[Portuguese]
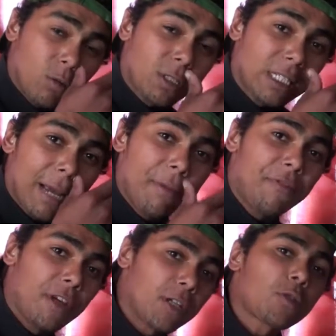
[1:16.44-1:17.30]
não sabe
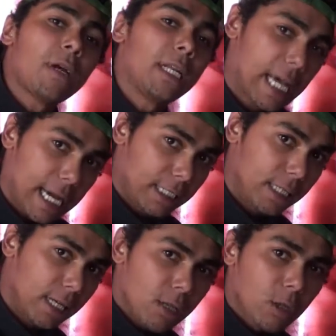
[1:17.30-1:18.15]
ver a nossa qualidade,
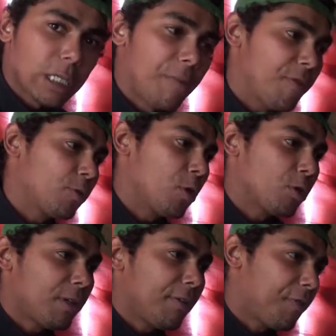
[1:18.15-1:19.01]
não sabe ver os
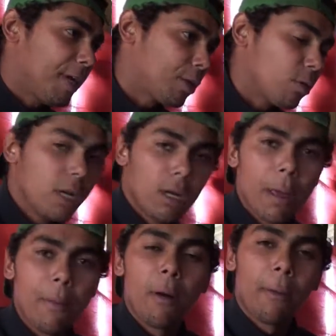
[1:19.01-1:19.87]
nossos defeitos
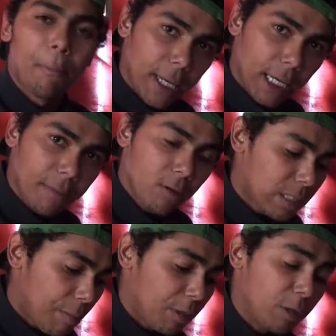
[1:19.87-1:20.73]
beber uma pinga, mas não
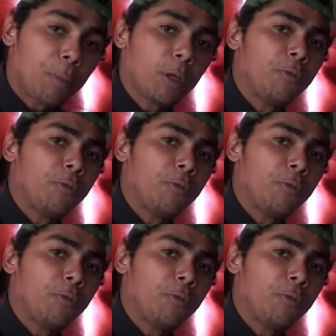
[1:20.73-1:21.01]
sabe o que ela pode